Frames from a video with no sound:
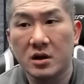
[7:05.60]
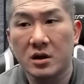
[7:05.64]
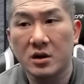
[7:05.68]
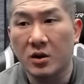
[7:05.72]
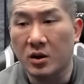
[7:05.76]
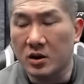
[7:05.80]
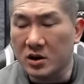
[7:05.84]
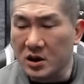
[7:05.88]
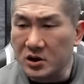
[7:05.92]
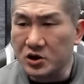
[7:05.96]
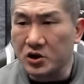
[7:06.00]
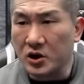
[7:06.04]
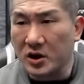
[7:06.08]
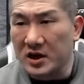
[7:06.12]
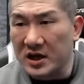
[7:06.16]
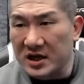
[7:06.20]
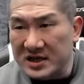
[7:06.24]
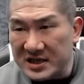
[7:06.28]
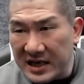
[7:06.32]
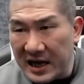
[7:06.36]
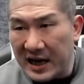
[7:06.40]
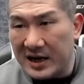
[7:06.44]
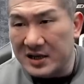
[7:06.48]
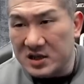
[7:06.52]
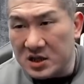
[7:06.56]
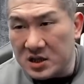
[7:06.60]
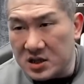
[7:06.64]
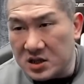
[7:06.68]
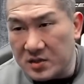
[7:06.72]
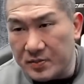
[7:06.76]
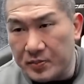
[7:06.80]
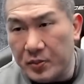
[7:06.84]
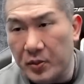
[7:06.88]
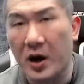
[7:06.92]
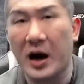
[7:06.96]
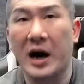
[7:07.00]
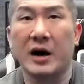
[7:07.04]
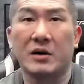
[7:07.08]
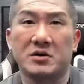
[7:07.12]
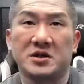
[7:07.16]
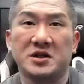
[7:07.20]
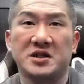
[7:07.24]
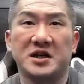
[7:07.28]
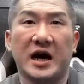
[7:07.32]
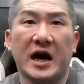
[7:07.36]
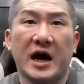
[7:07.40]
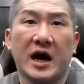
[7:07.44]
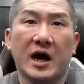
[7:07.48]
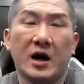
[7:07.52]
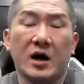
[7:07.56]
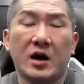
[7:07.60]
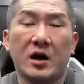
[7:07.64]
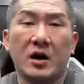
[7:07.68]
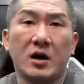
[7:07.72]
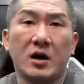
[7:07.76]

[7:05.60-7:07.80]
我就觉得这样子是不好的啦。